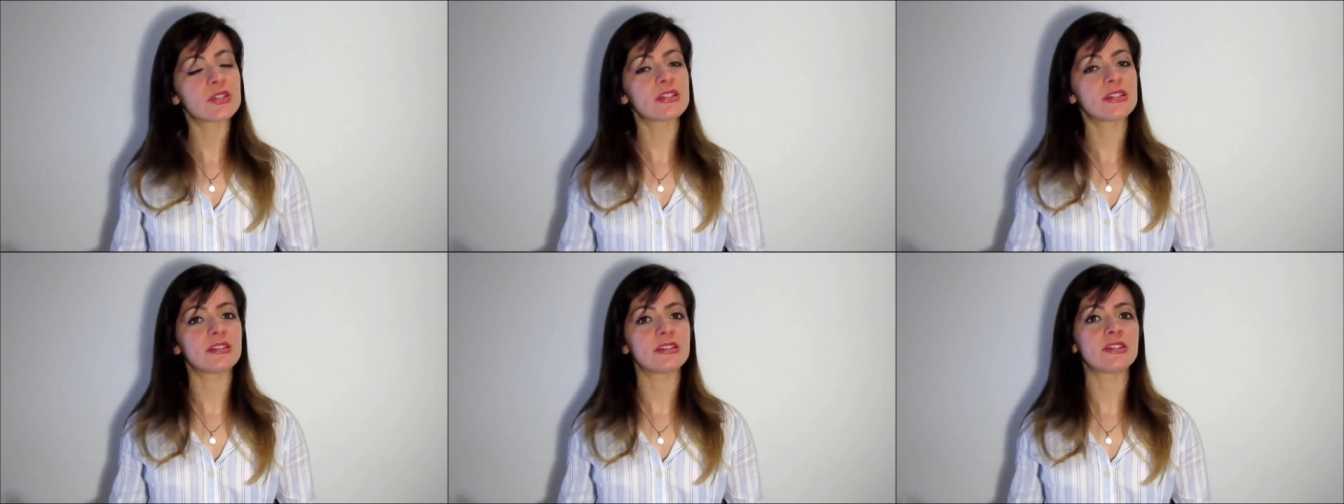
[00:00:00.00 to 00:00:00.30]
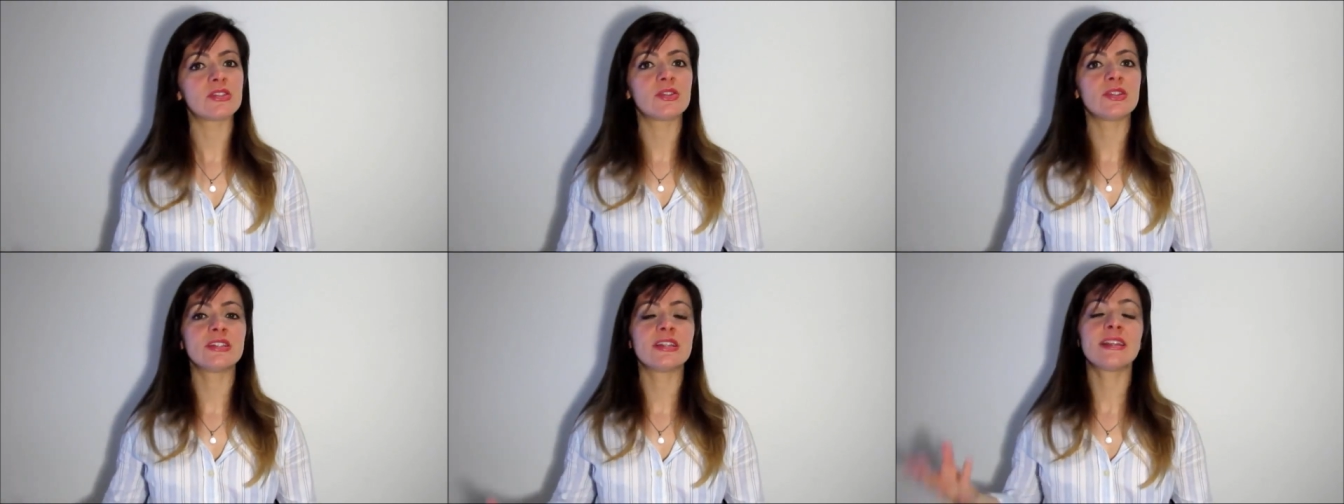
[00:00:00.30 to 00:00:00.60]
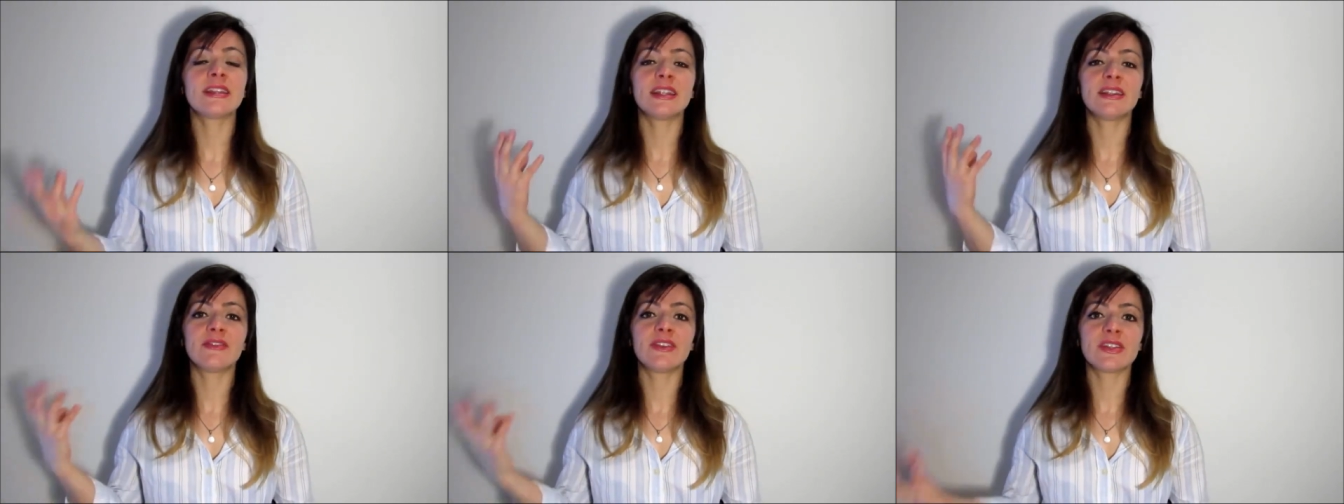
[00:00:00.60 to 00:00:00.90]
transações
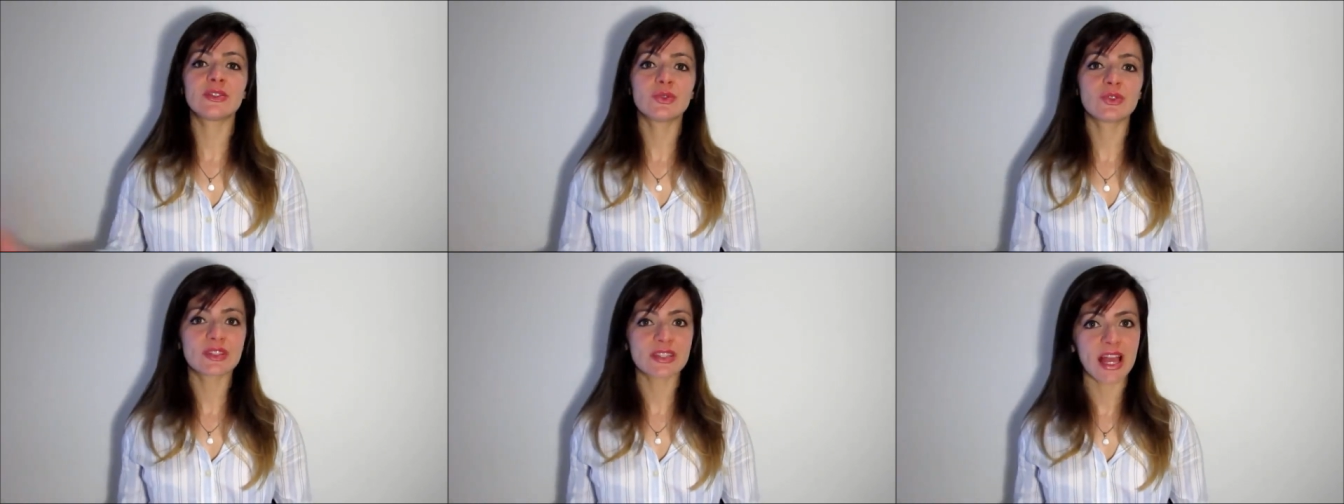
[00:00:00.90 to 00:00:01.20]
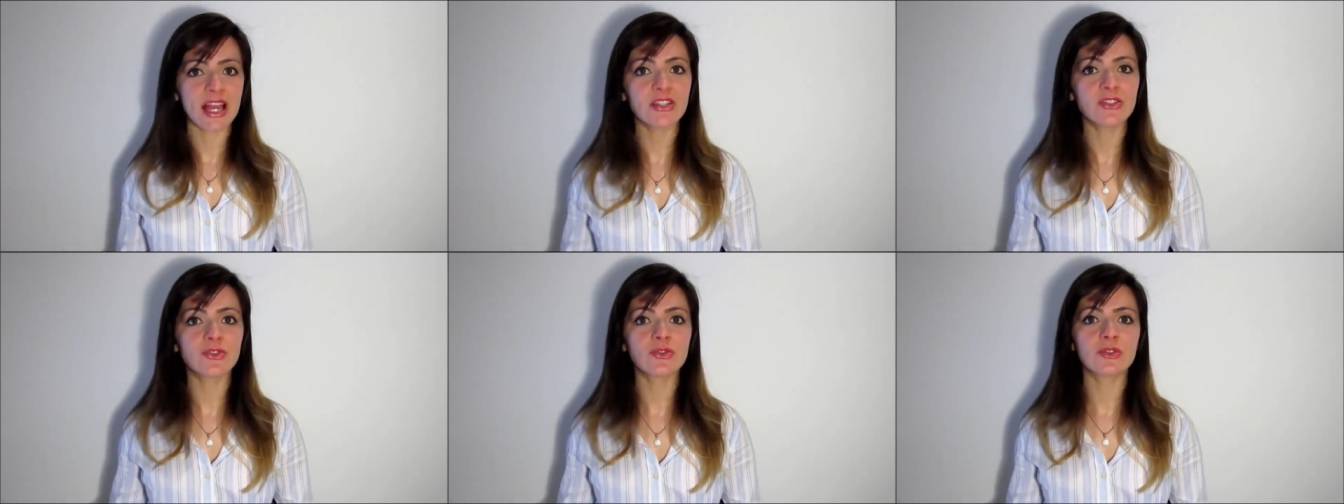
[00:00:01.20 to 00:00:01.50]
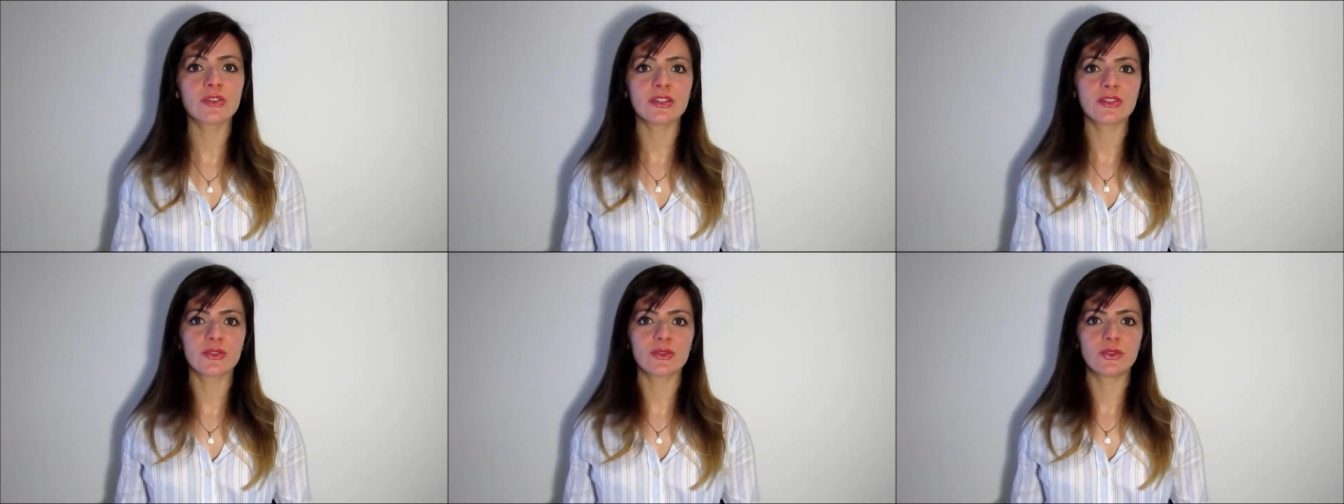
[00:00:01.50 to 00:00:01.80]
através do site do
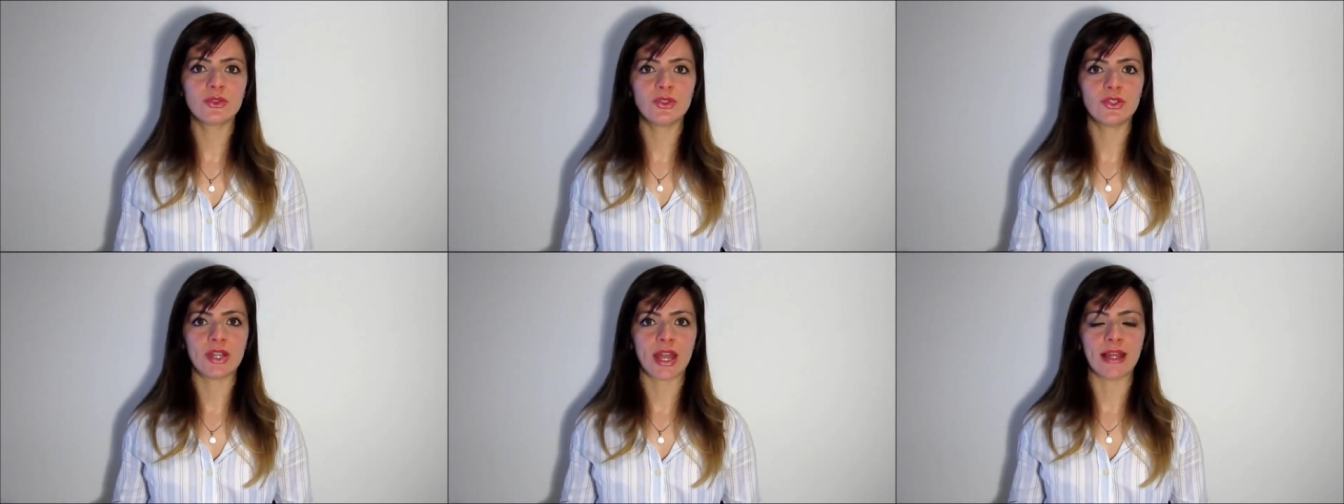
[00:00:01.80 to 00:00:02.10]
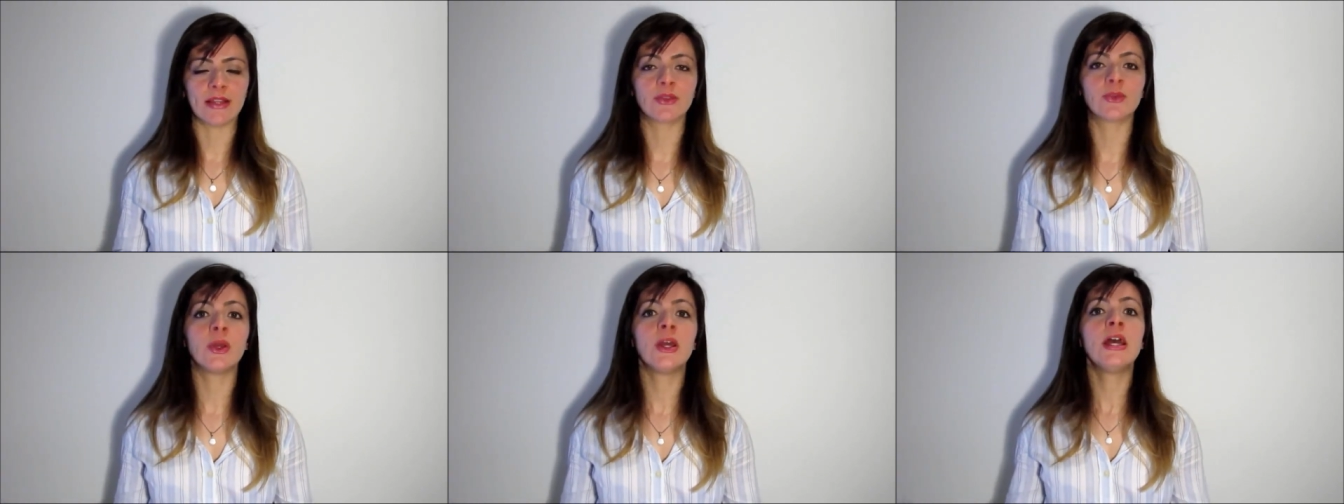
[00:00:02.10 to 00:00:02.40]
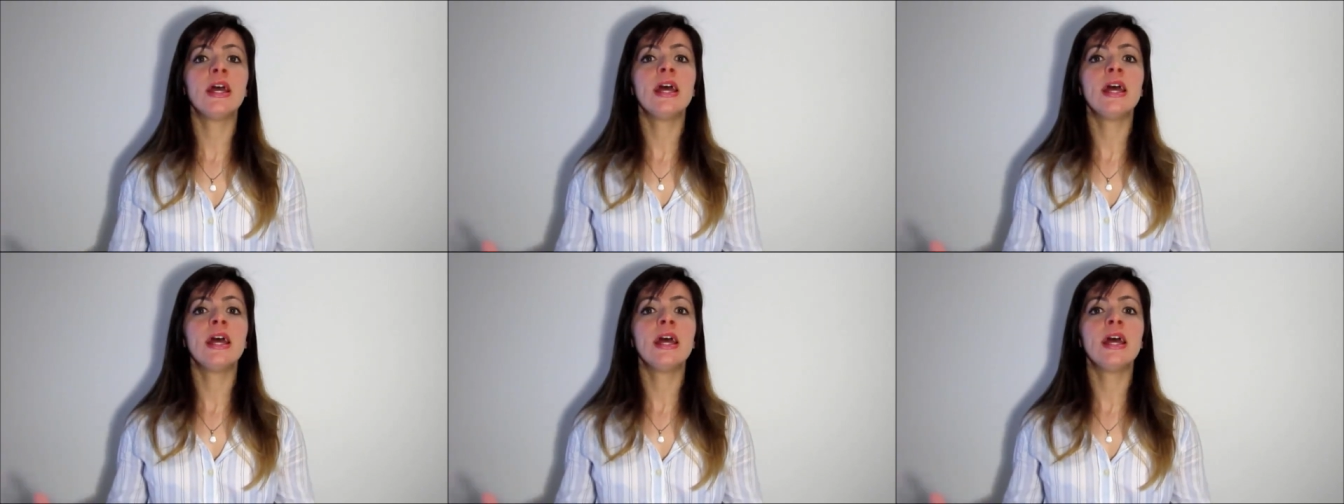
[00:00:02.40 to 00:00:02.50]
Tesouro Direto.